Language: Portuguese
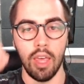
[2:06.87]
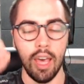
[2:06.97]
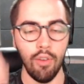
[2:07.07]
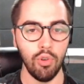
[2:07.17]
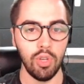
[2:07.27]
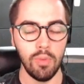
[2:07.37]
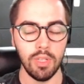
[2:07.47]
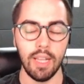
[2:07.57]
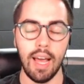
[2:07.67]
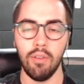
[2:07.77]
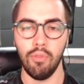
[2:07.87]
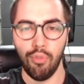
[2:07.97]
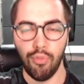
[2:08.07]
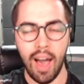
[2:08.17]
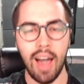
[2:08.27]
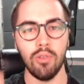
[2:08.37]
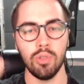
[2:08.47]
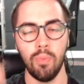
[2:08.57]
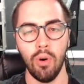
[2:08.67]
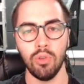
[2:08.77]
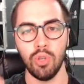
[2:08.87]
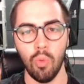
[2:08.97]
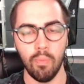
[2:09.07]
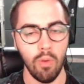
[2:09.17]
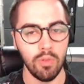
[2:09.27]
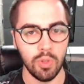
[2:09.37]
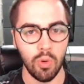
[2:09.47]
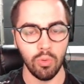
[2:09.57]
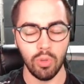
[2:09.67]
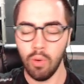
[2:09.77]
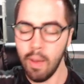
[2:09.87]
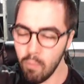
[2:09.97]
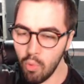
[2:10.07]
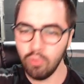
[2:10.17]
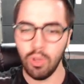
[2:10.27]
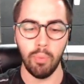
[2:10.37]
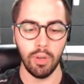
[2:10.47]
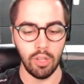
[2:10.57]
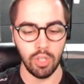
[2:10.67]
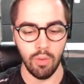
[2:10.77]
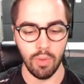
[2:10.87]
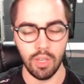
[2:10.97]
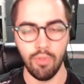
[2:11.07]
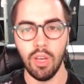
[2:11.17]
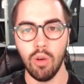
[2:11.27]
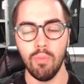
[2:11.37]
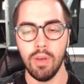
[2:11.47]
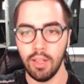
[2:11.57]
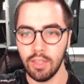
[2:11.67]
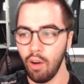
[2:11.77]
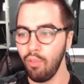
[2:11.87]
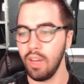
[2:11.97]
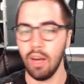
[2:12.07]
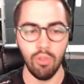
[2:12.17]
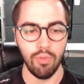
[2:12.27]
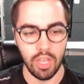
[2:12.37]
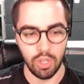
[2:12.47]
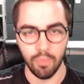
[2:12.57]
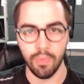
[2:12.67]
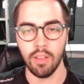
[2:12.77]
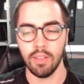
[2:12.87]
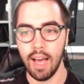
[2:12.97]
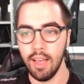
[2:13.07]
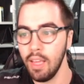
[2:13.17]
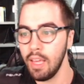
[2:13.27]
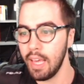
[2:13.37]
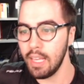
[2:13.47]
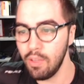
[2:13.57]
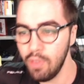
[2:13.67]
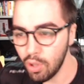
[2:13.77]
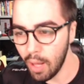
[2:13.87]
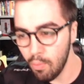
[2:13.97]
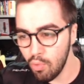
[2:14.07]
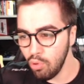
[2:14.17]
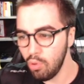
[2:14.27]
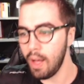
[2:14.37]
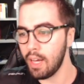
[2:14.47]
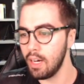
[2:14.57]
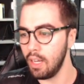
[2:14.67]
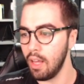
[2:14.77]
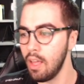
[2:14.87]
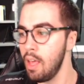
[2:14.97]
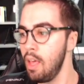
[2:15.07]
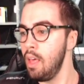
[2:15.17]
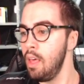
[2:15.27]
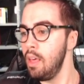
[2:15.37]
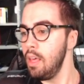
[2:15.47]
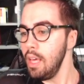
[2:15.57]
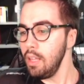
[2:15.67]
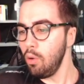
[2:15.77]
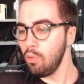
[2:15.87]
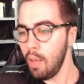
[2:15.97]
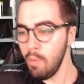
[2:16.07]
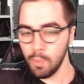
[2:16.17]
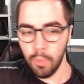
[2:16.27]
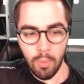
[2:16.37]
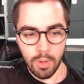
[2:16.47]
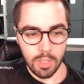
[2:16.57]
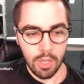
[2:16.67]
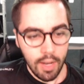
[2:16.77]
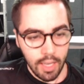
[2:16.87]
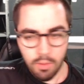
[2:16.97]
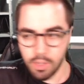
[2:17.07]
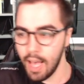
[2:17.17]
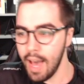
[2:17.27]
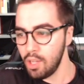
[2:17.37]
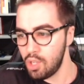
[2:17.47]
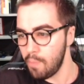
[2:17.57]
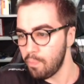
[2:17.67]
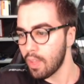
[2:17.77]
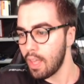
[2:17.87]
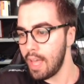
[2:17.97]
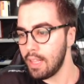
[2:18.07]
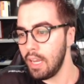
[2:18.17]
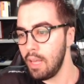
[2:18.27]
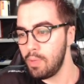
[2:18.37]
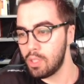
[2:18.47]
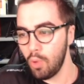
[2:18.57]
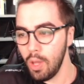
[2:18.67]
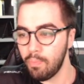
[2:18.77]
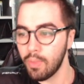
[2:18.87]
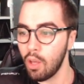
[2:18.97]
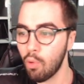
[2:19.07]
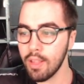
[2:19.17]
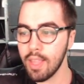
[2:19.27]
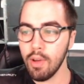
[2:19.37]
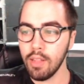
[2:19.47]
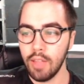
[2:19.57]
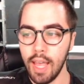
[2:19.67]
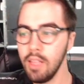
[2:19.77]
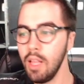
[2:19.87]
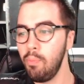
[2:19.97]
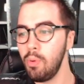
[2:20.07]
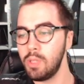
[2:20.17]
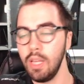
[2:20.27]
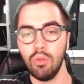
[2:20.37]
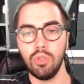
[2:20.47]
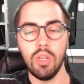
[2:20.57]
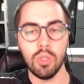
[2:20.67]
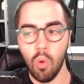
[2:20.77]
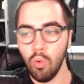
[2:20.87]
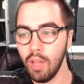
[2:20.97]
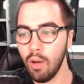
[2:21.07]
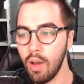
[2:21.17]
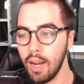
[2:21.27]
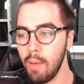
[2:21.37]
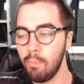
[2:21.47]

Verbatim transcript: eu vou te mostrar vários bônus de cupons de desconto. Então é muito importante que você fique comigo até o final do vídeo, tá? Esse vídeo tá muito bacana. Então temos promoção aqui no site, é da Le Biscuit, com até 80% de desconto agora na